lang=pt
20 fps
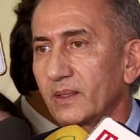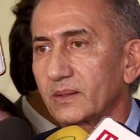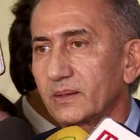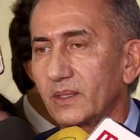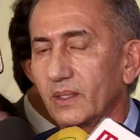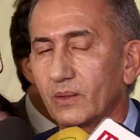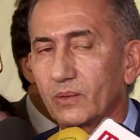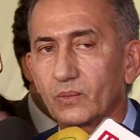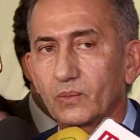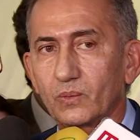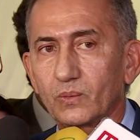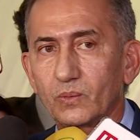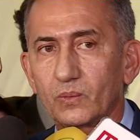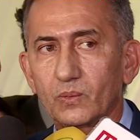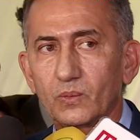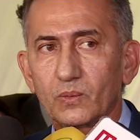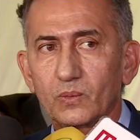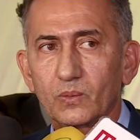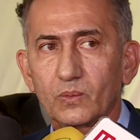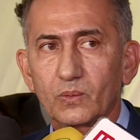
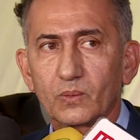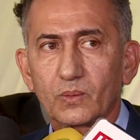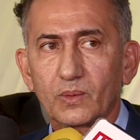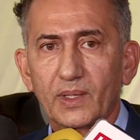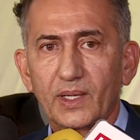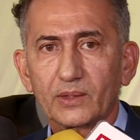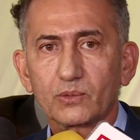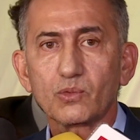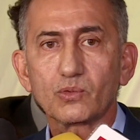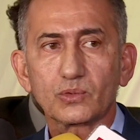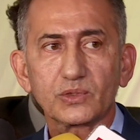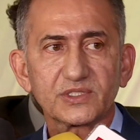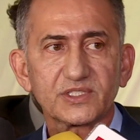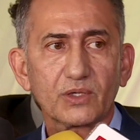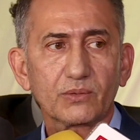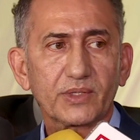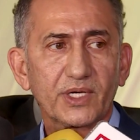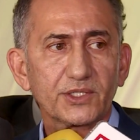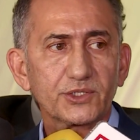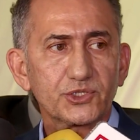Então, a
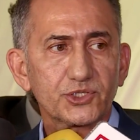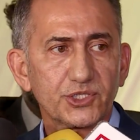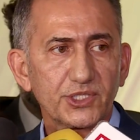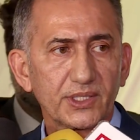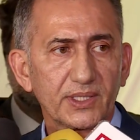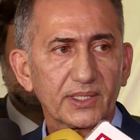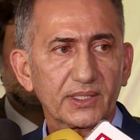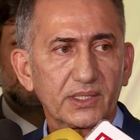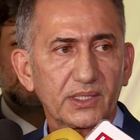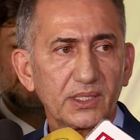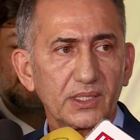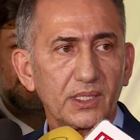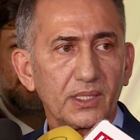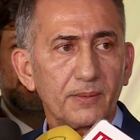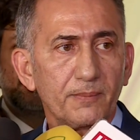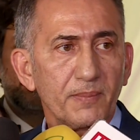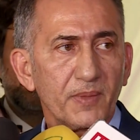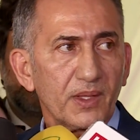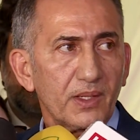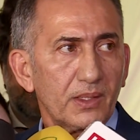conclusão que a gente tira é que